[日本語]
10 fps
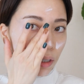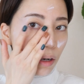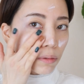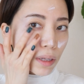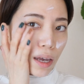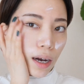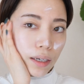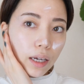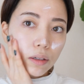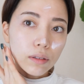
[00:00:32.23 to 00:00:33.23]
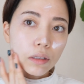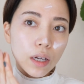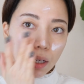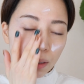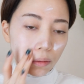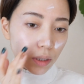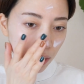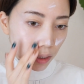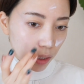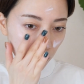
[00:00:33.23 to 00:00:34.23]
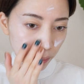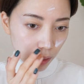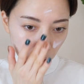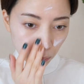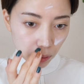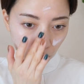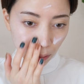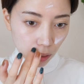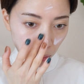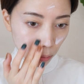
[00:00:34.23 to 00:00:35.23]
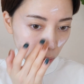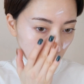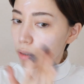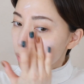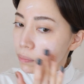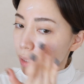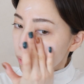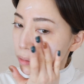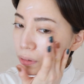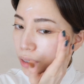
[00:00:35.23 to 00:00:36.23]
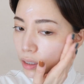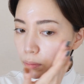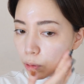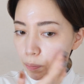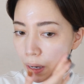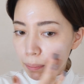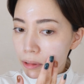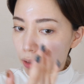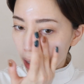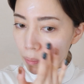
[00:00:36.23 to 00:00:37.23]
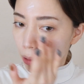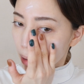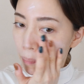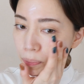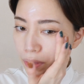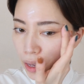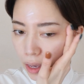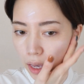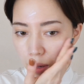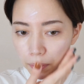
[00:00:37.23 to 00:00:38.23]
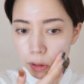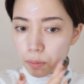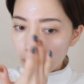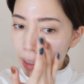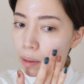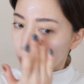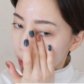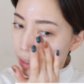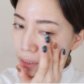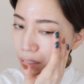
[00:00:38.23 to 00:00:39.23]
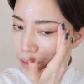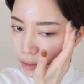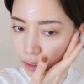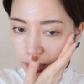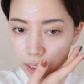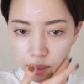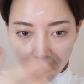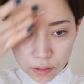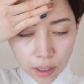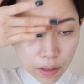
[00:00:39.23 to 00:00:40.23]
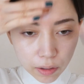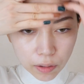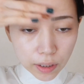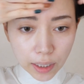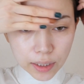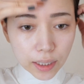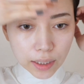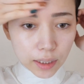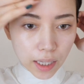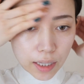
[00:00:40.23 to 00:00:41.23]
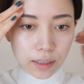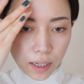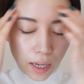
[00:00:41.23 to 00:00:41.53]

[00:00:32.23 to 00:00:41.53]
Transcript: 感をね上げる下地かなと思ったんだけどピンクの中にもパープル感もあって、まあ、透明感もねしっかり引き出してくれるような下地です